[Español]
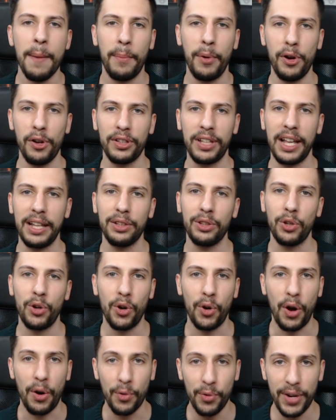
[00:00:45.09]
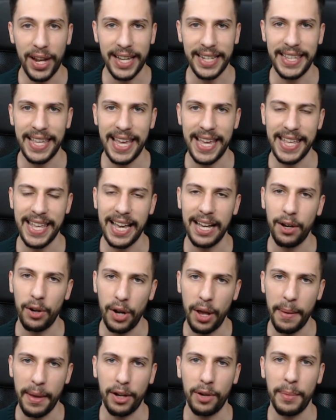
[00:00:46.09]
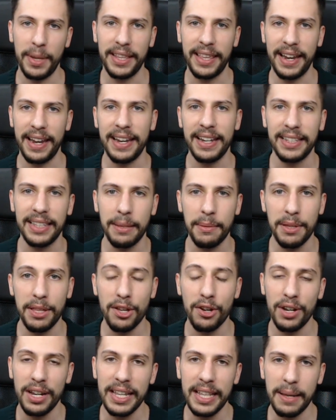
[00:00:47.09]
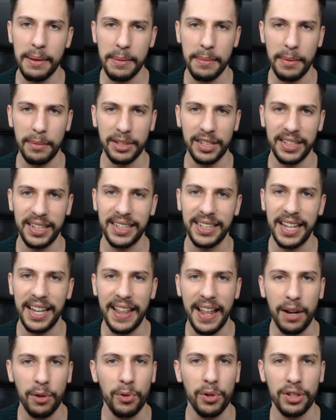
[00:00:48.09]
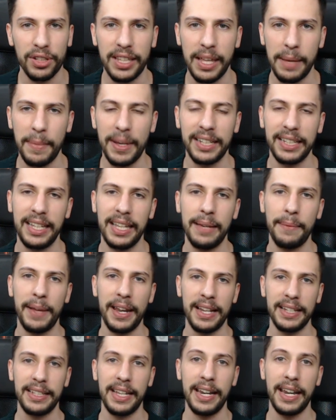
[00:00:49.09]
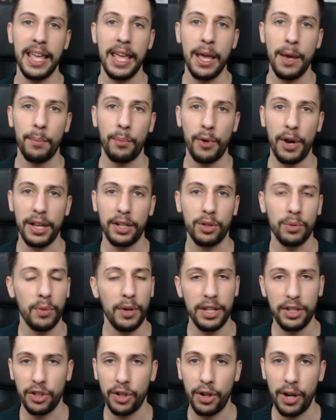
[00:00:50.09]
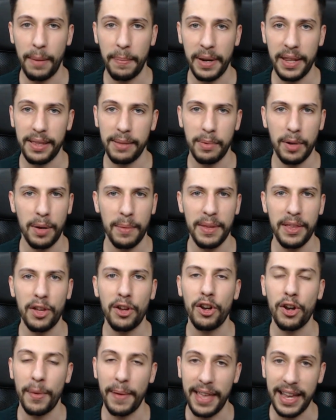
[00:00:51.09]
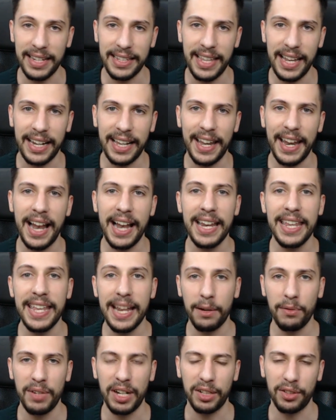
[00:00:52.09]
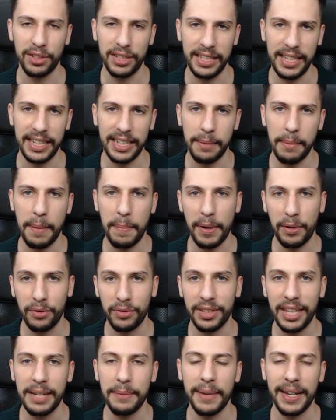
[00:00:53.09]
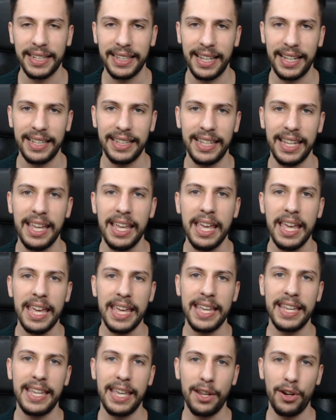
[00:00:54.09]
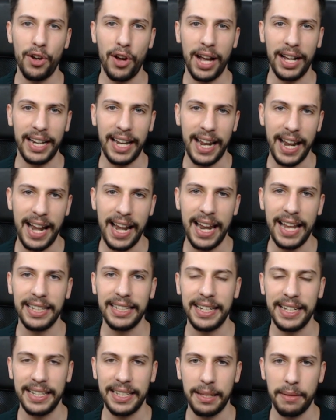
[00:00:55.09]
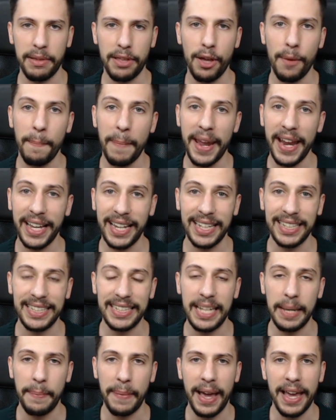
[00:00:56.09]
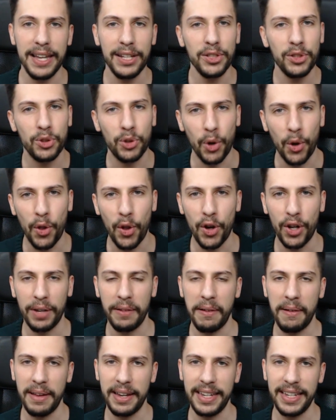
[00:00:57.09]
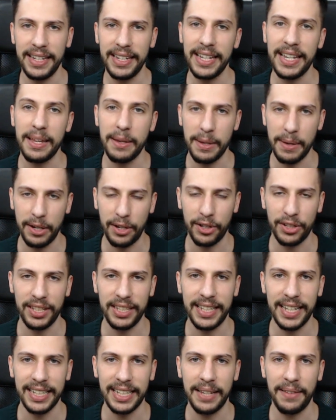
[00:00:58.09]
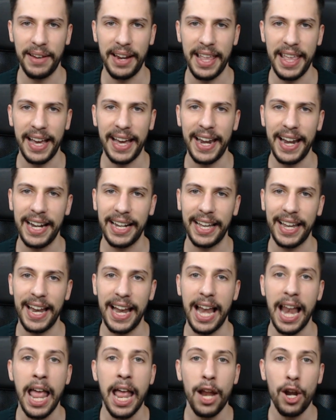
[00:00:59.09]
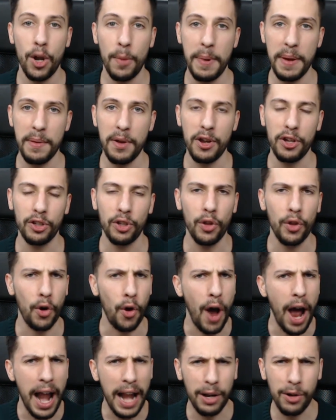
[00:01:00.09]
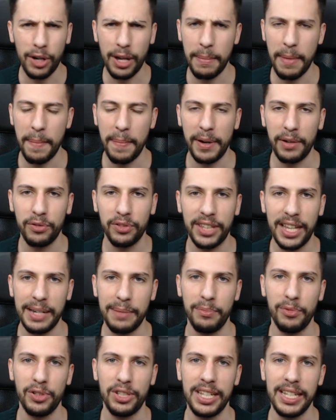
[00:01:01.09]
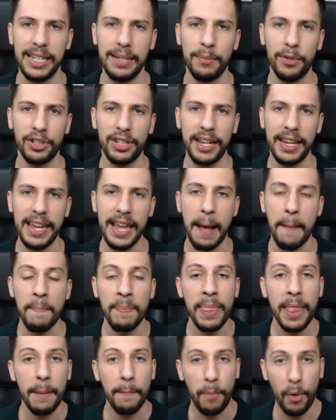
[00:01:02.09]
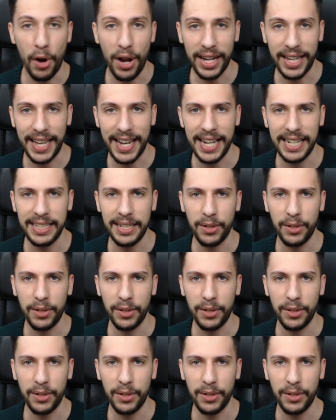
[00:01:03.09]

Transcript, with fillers: Por lo tanto, unas de ellas os las voy a comentar en este vídeo y también vamos a tratar algunos temas que van a ser, pues como he dicho al principio del vídeo, novedades del canal y algunas cositas que me preguntáis bastante y quiero aclararlas en este vídeo para que así sepáis todo todo lo que va a venir y cositas que van a llegar al canal. Lo primero de todo, algo que me preguntáis muchísimo sería por el canal